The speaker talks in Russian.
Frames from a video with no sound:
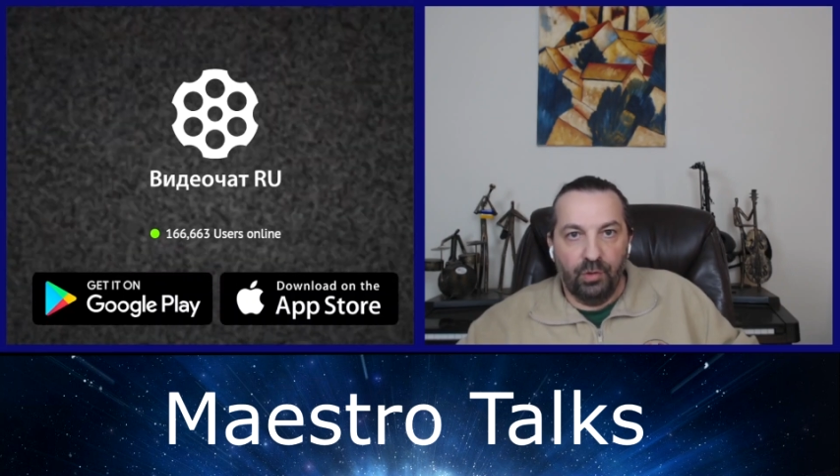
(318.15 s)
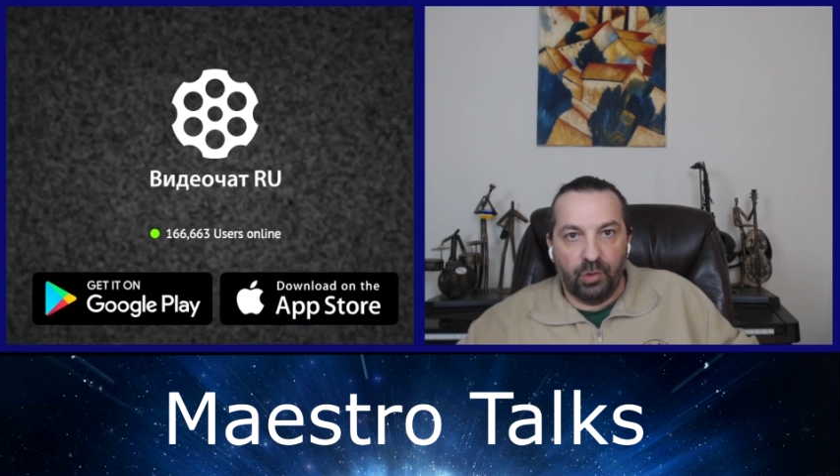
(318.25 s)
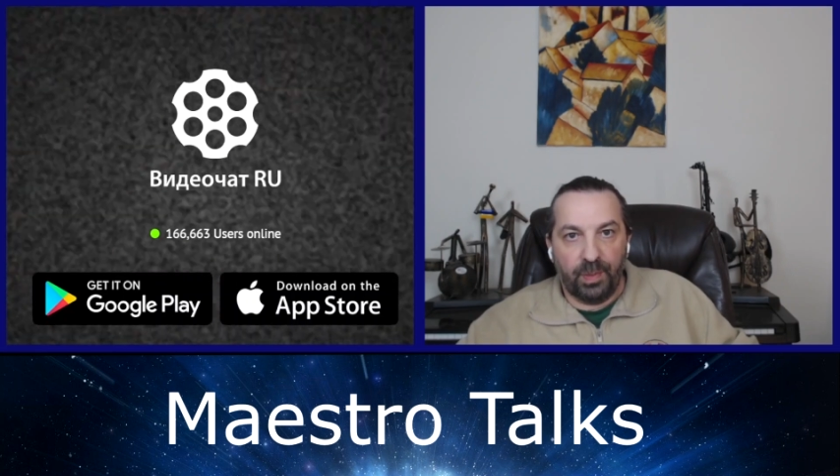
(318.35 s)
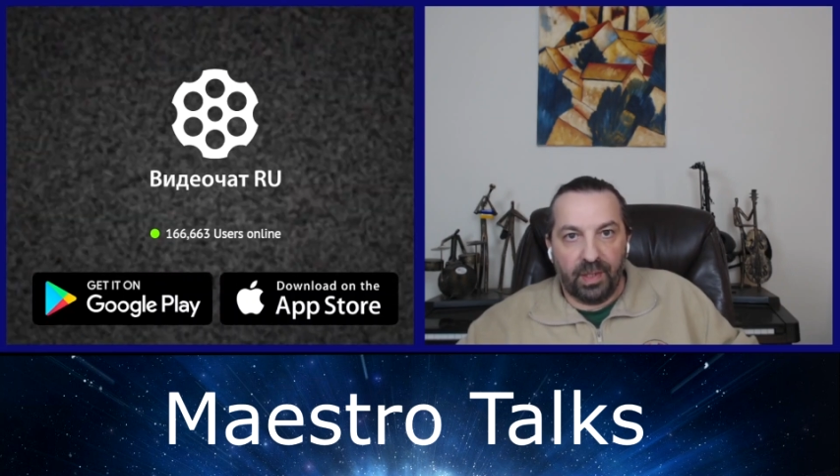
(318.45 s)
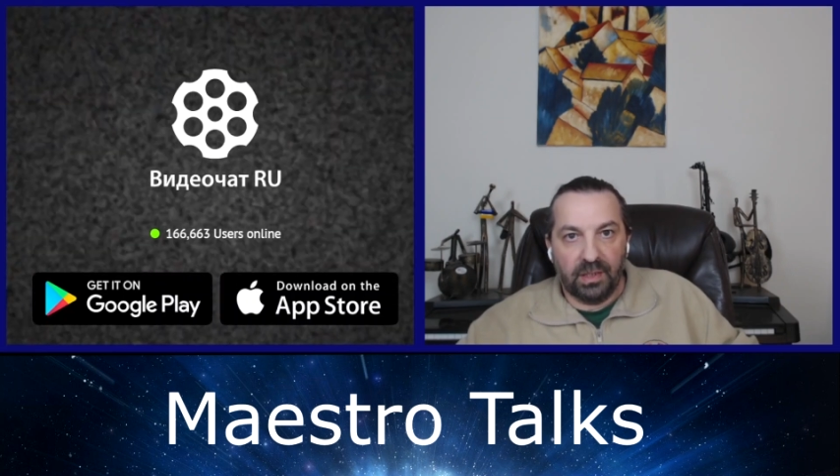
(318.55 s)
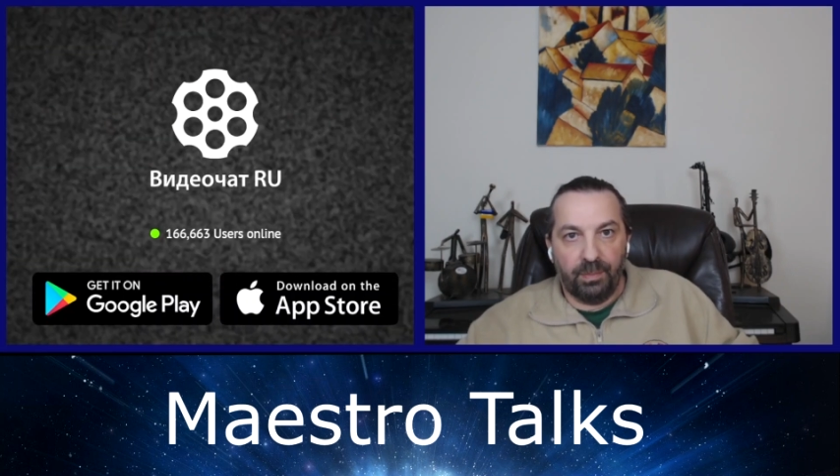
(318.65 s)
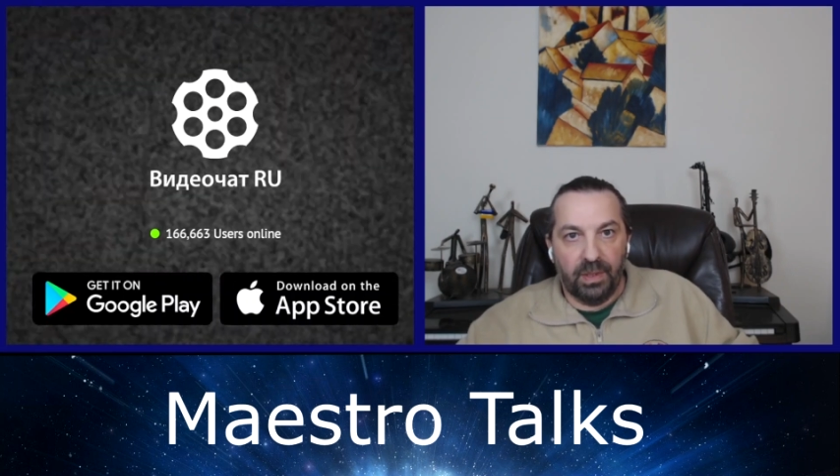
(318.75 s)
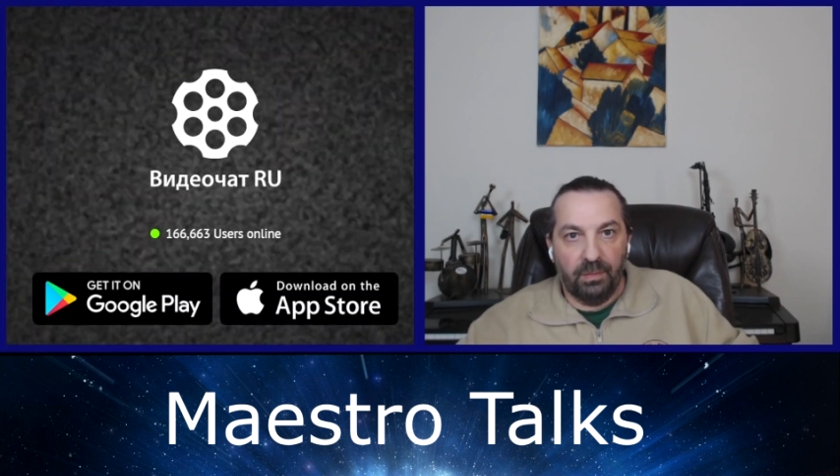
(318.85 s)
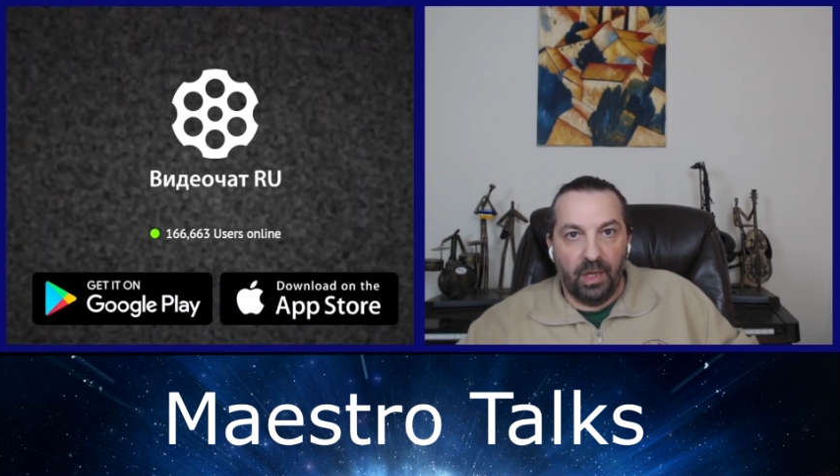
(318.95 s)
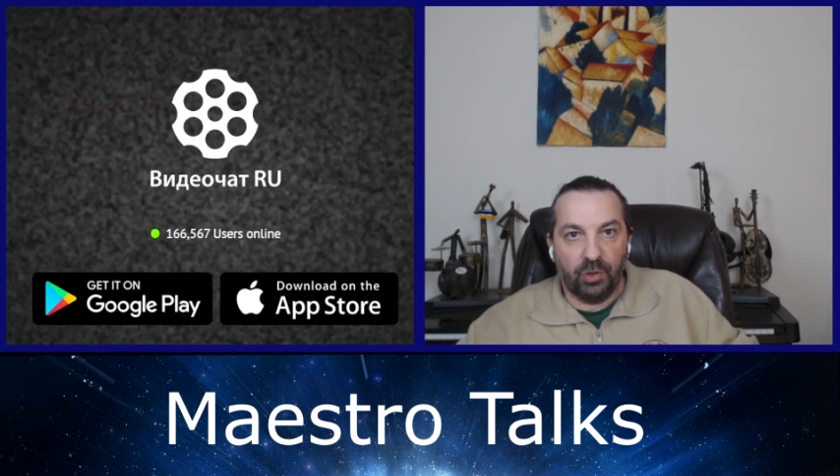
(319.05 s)
Они уже прекрасно
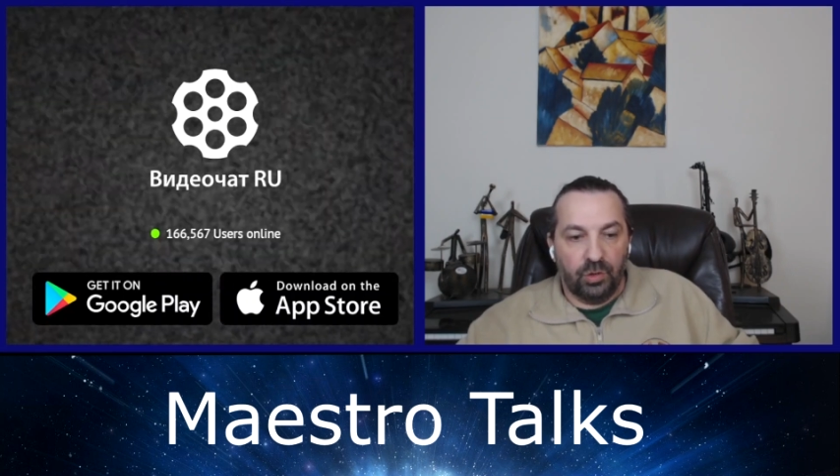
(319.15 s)
понимают,